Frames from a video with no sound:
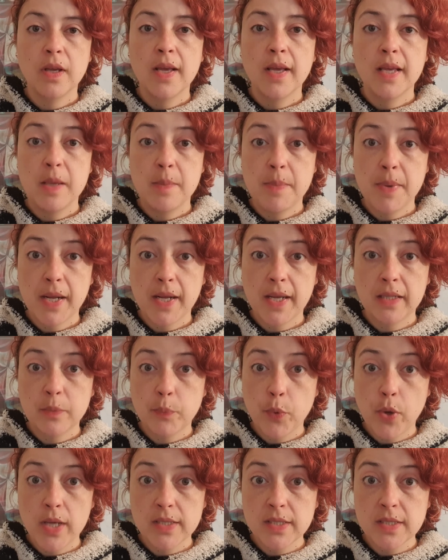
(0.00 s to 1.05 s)
y para que te
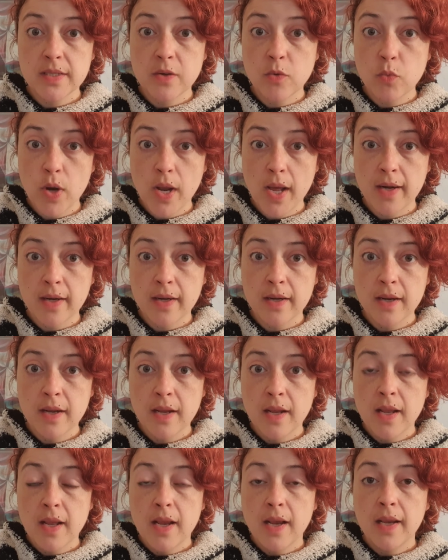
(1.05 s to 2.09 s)
puedas asegurar
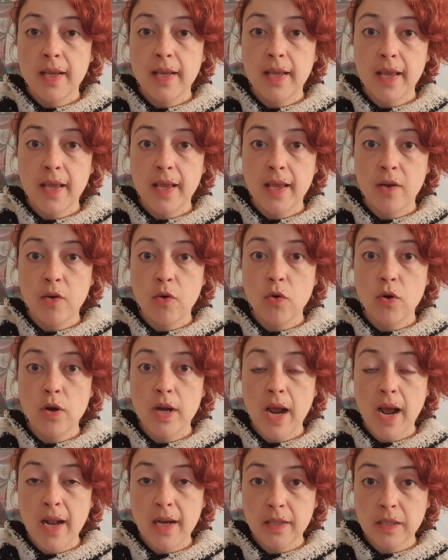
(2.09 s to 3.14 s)
que con
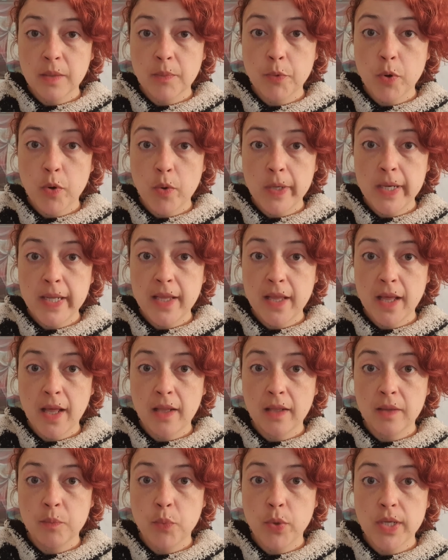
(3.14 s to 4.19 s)
alta
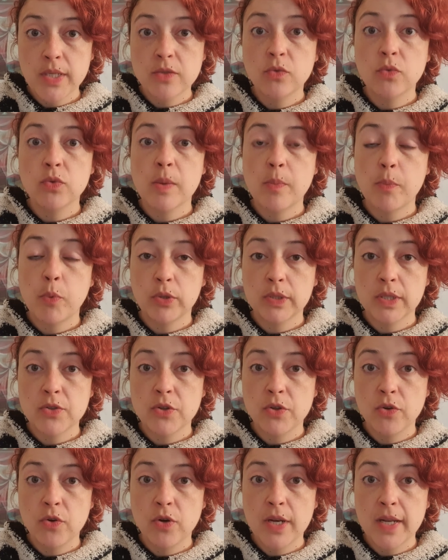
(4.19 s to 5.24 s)
probabilidad pues tus
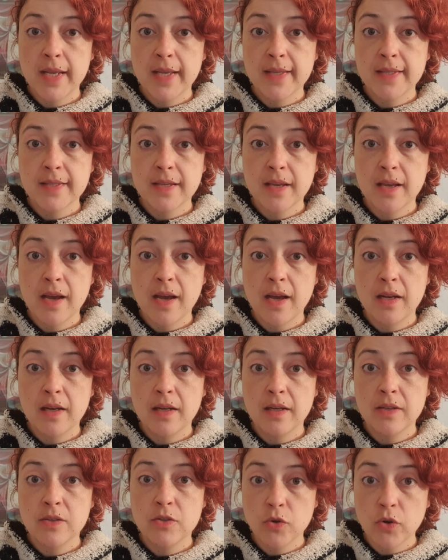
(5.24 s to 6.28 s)
aportaciones
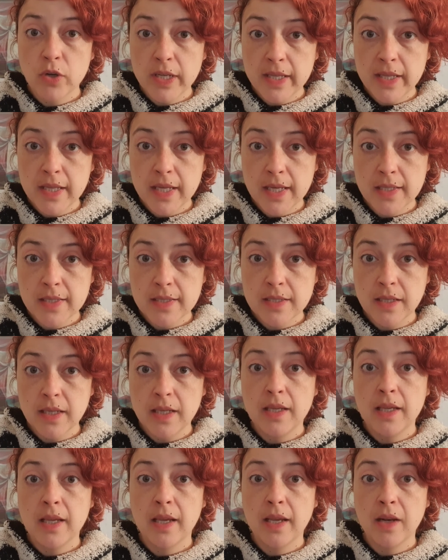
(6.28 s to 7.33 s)
sean sólidas y
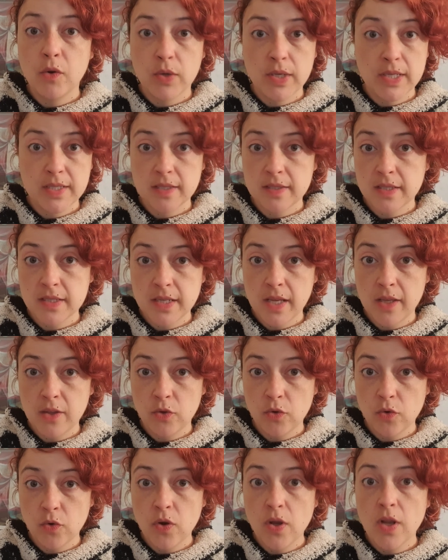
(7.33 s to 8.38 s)
que lo que estás
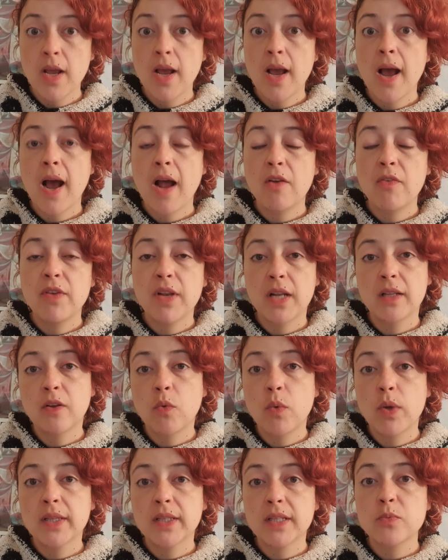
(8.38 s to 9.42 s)
haciendo al final de
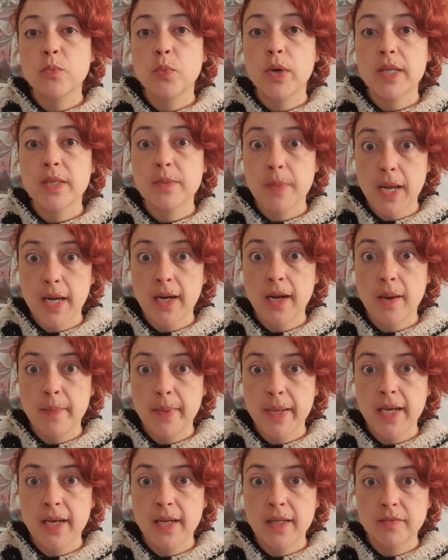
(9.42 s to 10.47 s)
cuentas pues valga la
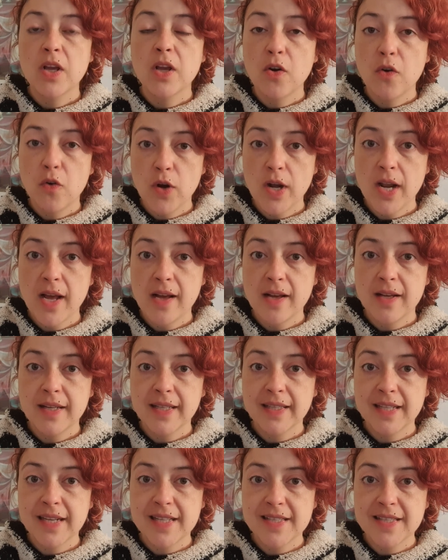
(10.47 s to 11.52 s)
pena. Hola, ¿qué
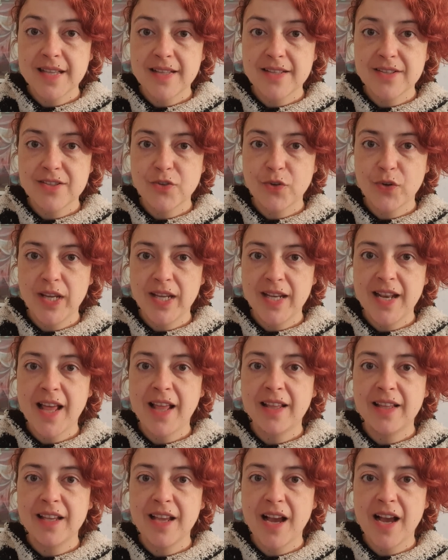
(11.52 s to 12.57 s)
tal estás? Soy
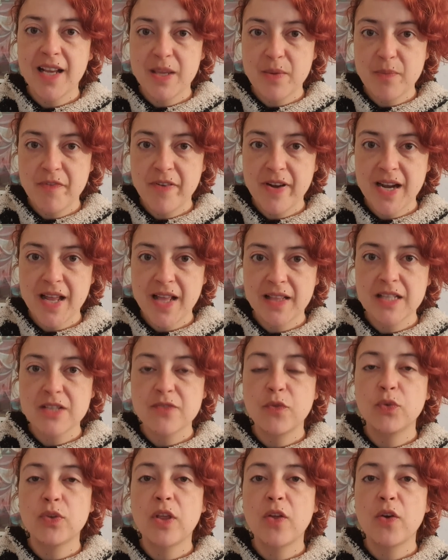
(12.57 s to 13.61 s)
Nadia Jaquín Fernández,
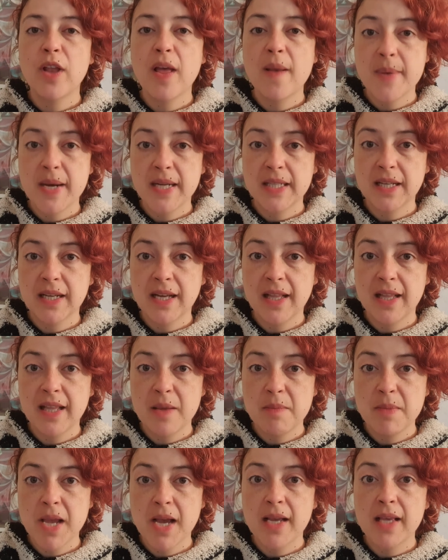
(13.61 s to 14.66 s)
fundadora de Mind
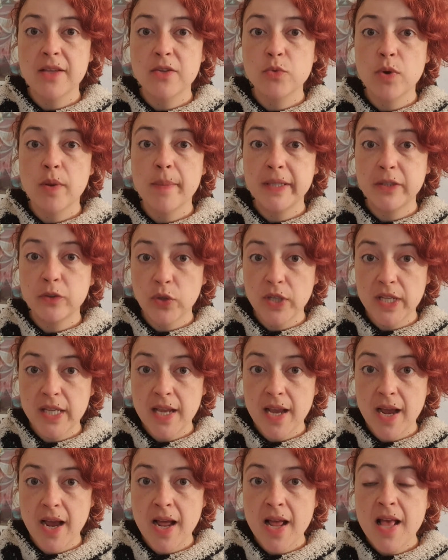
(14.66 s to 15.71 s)
Academia, que es una
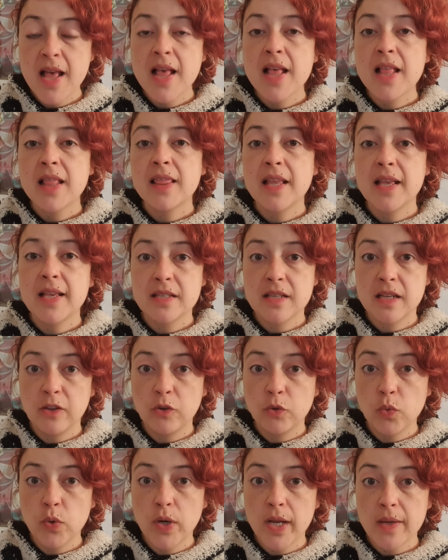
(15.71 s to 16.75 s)
mentoría de
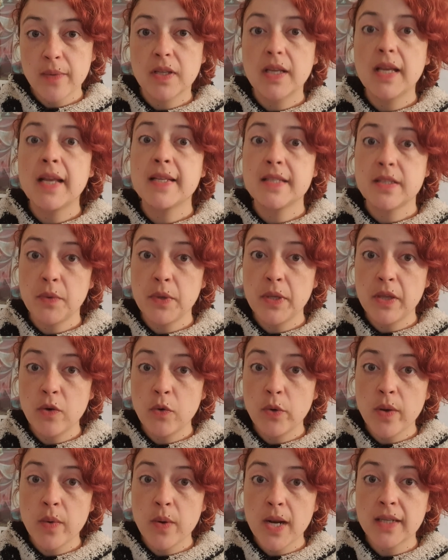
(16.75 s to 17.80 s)
escritura. En este video voy
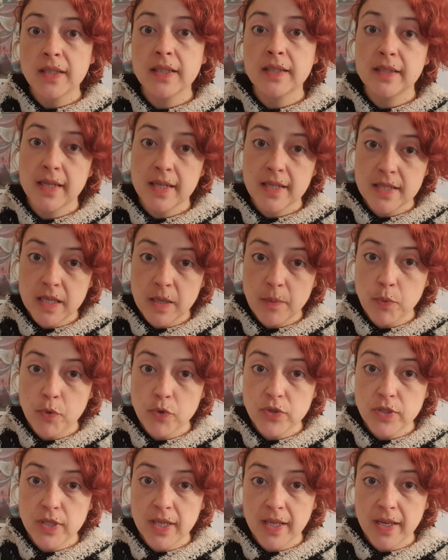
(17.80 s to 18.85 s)
a hablar de tres
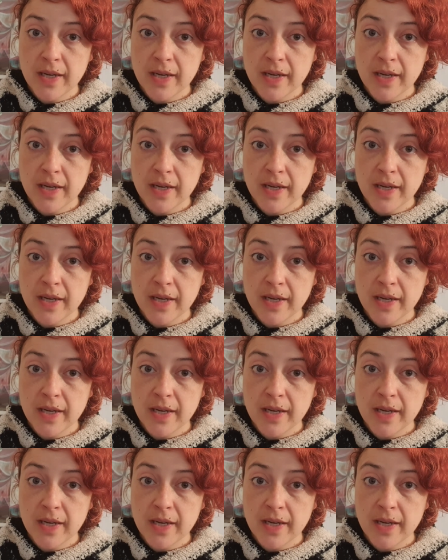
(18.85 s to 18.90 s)
tipos de